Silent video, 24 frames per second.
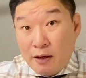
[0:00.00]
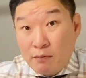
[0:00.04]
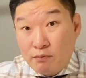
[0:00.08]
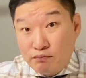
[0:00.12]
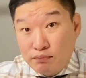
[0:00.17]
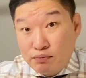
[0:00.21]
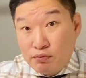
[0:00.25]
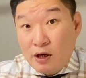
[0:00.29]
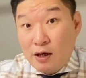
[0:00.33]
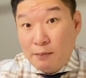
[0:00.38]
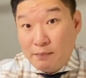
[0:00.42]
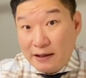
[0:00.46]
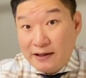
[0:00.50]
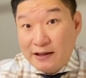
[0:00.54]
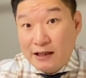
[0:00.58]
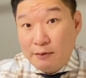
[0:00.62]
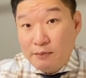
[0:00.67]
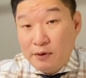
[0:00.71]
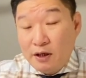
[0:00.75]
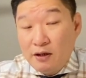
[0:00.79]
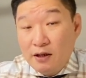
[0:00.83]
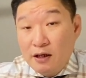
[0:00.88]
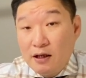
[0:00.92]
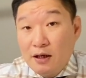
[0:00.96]

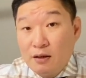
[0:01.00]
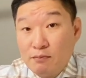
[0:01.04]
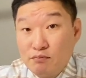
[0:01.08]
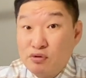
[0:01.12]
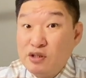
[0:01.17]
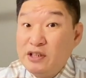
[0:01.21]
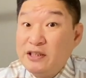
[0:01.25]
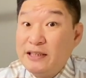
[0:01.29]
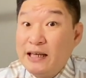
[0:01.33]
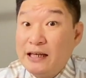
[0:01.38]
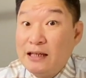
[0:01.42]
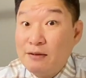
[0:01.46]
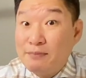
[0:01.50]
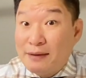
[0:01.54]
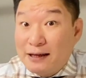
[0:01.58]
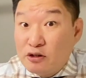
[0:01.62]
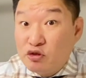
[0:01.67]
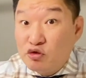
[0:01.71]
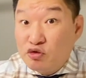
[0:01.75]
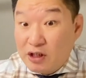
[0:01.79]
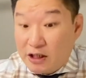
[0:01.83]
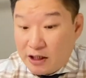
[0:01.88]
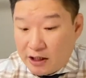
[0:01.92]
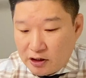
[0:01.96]
부합한다면 프리세일이 맞을
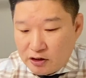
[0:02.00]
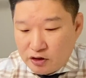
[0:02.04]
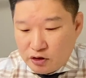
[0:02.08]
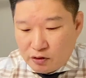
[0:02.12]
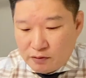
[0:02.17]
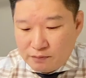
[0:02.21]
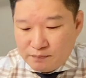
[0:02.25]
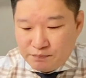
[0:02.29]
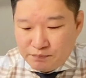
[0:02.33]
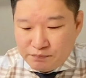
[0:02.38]
수 있겠죠.